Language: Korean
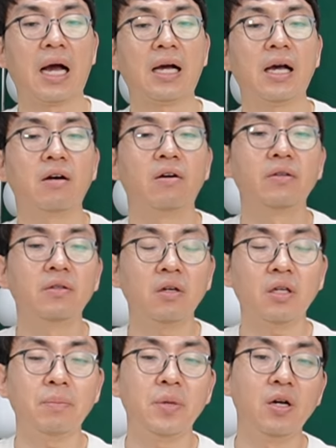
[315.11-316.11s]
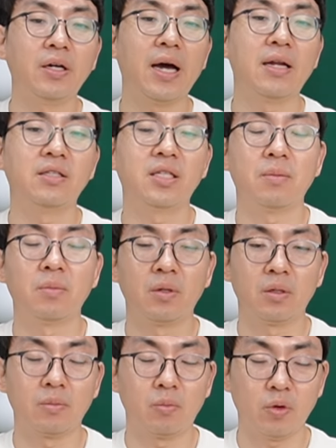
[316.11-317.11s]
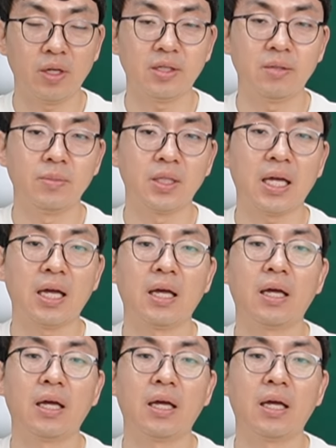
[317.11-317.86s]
각각 어떻게 평가하는지 한번 보겠습니다.